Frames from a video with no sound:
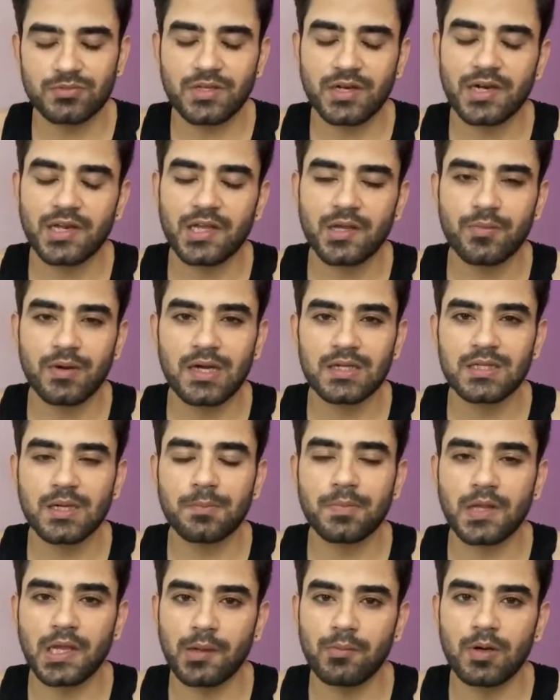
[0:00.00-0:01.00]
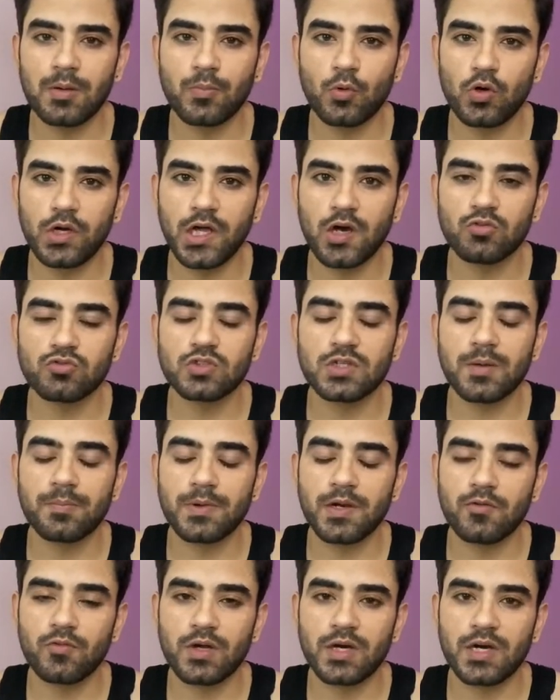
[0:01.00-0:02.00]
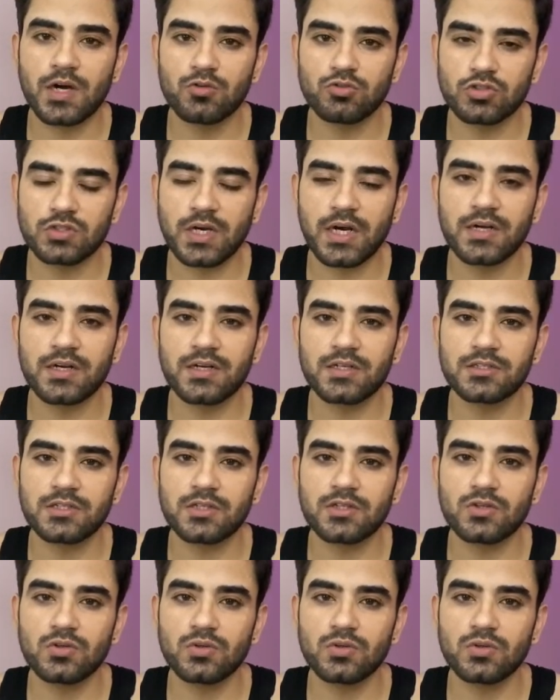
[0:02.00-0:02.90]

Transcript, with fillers: करने के बाद आप केबल पुल डाउन से अपना वर्कआउट स्टार्ट कर सकते